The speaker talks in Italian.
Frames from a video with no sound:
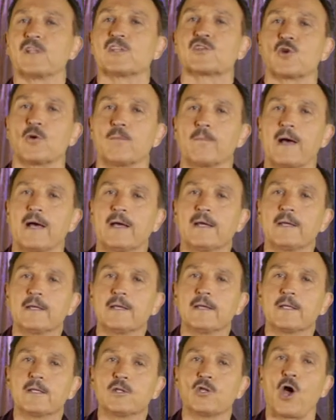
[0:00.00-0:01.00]
Insomma,
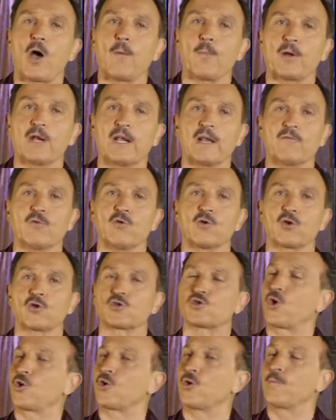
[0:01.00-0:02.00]
dopo il lavoro
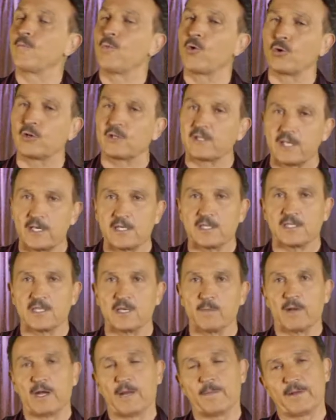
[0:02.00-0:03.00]
sono
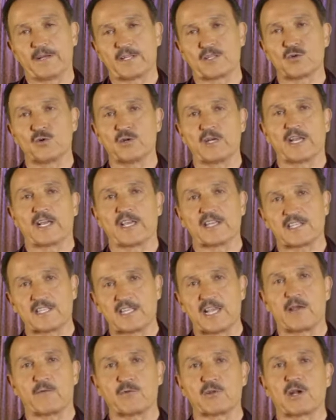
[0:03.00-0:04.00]
moltissime le persone che
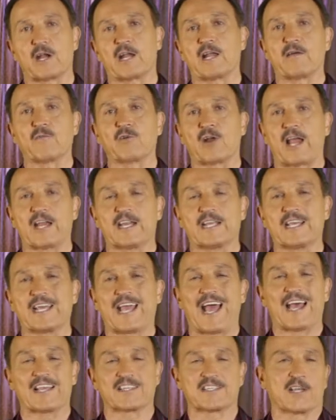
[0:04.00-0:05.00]
seguono a lavorare in
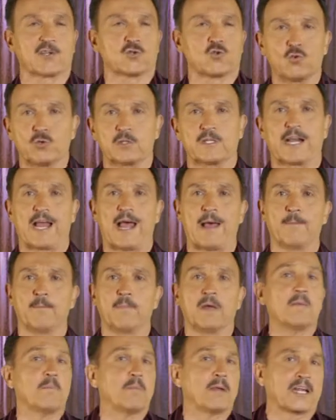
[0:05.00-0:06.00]
casa, sul
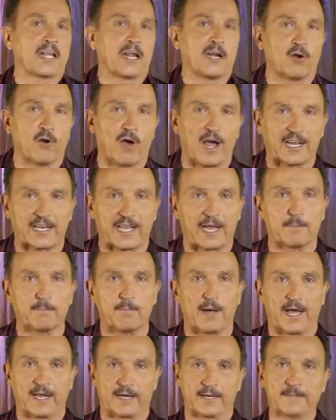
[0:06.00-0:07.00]
tram e perché no, anche al
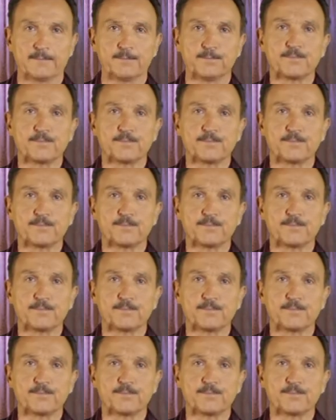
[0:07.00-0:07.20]
bar.